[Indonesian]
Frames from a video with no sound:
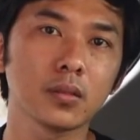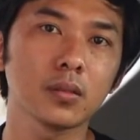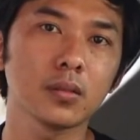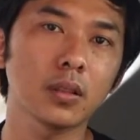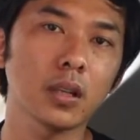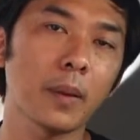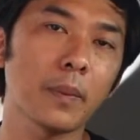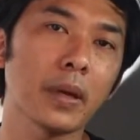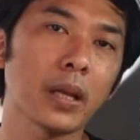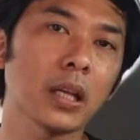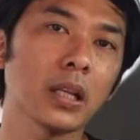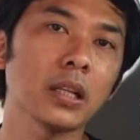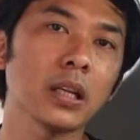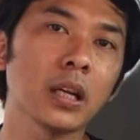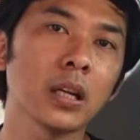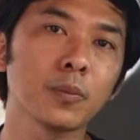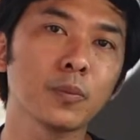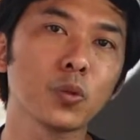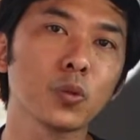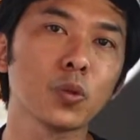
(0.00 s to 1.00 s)
kamera
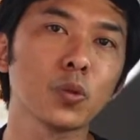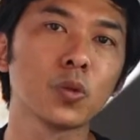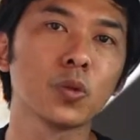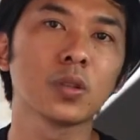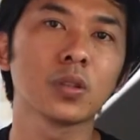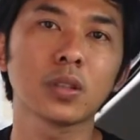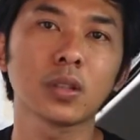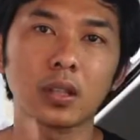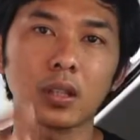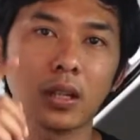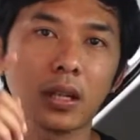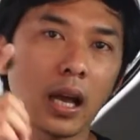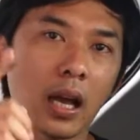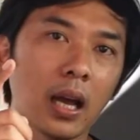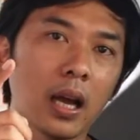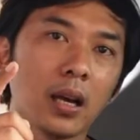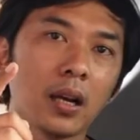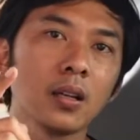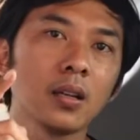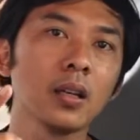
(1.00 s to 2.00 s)
360 nah